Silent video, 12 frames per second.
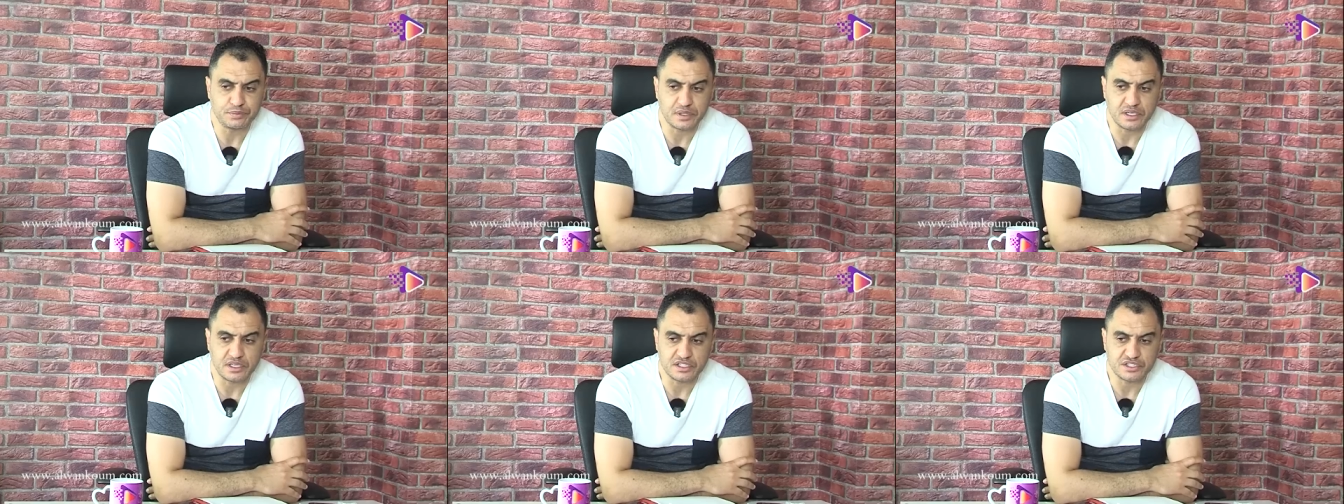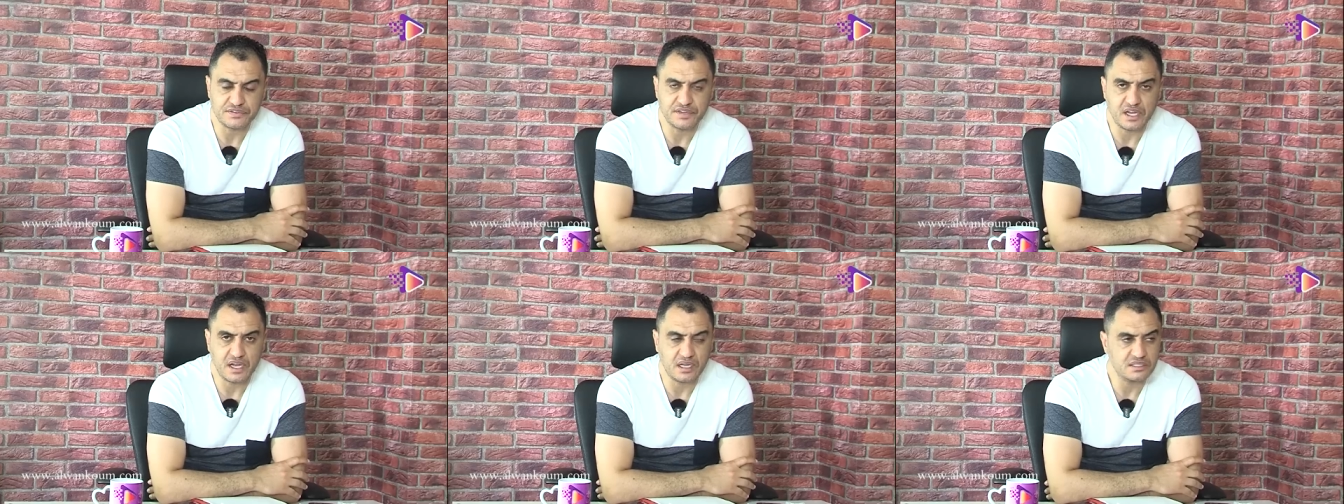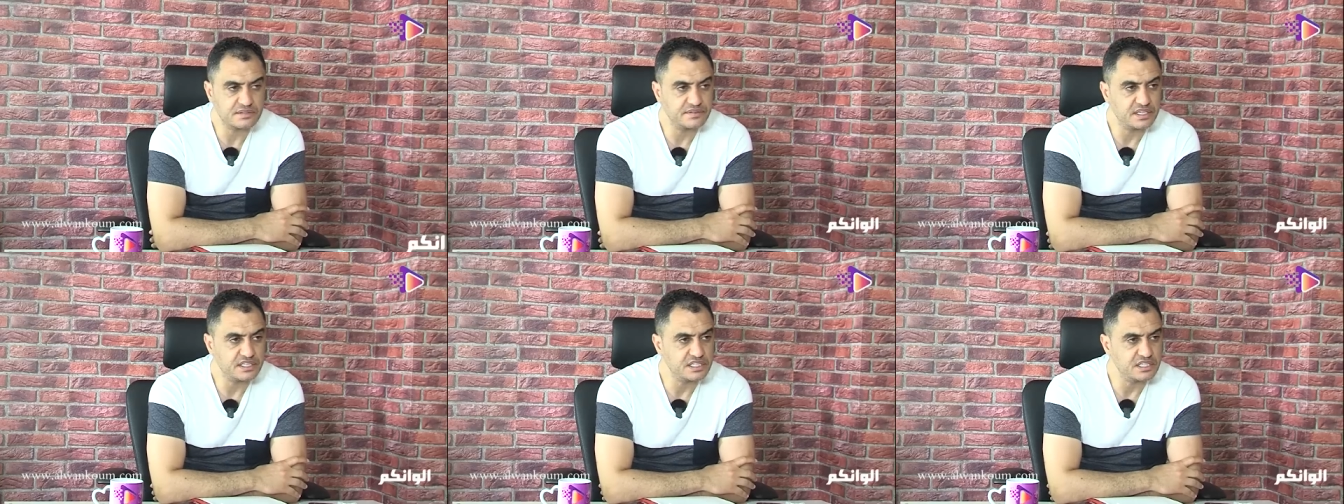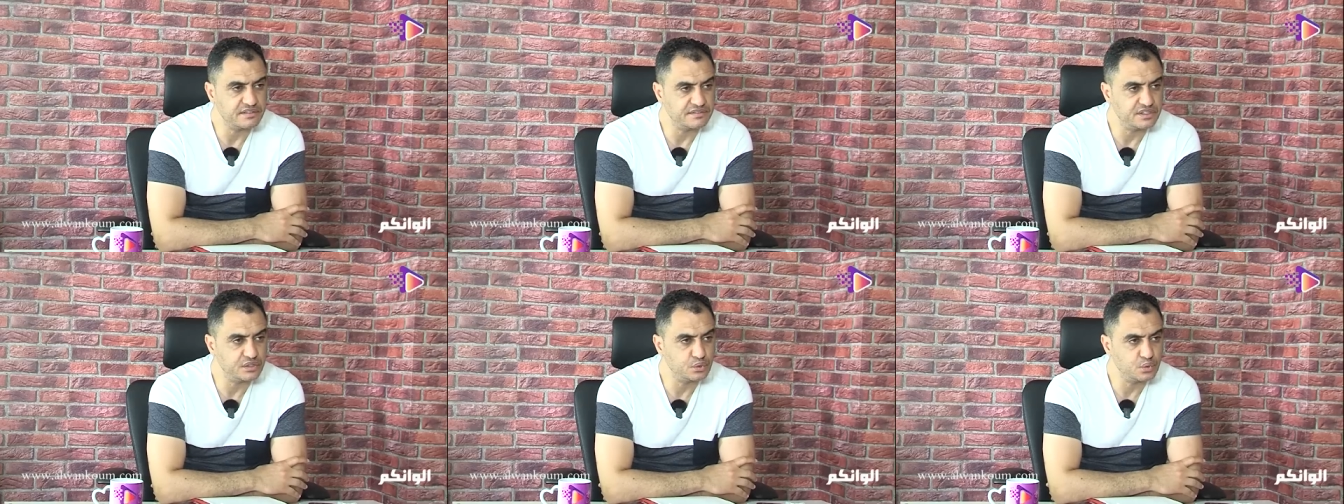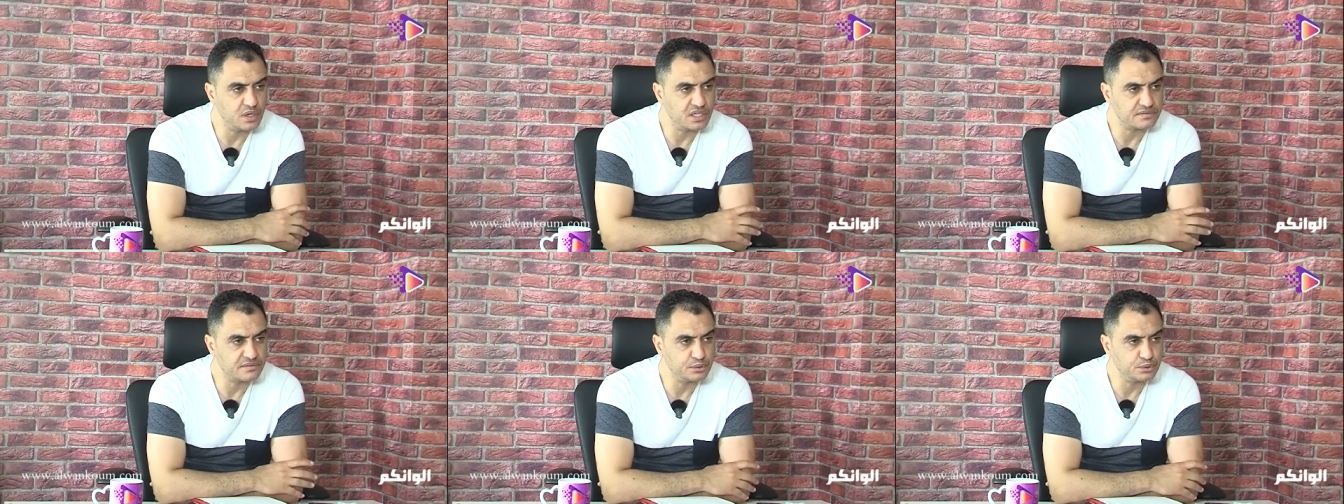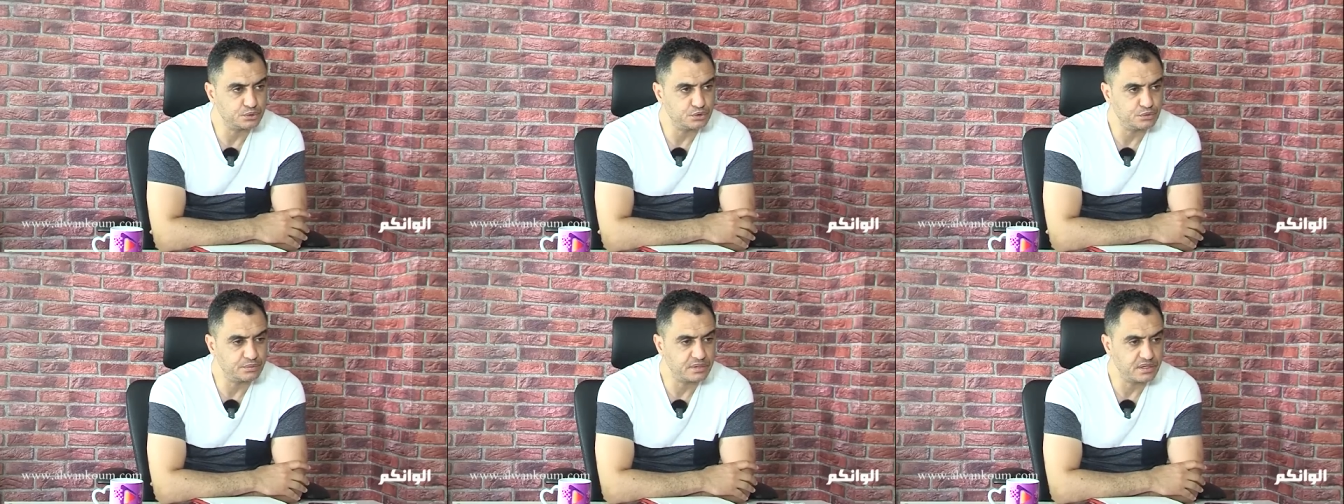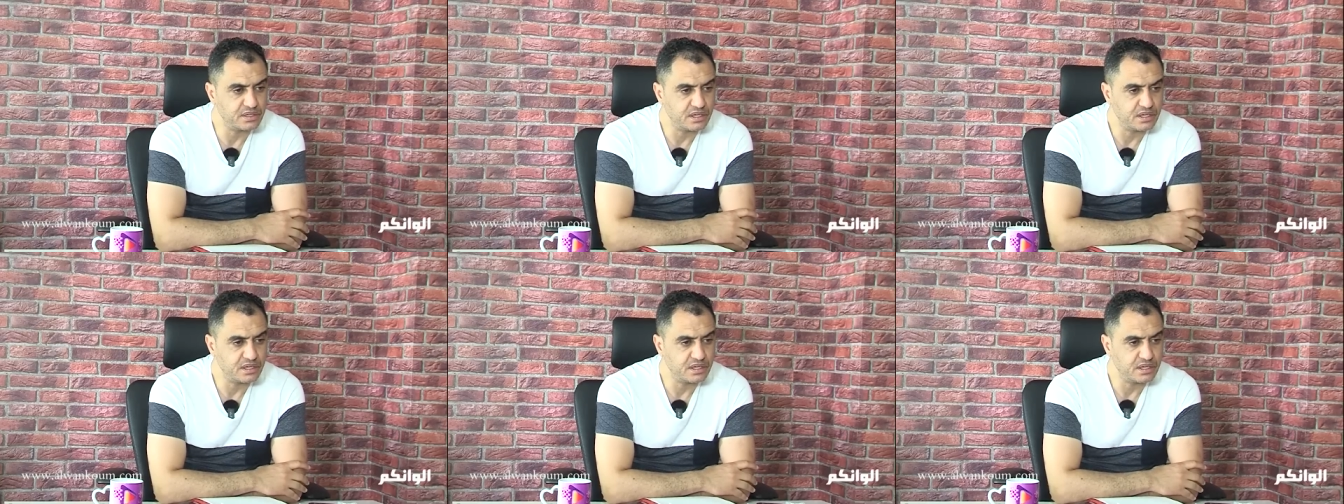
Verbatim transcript: آه، شفنا شفنا شي فيديوهات في اليوتيوب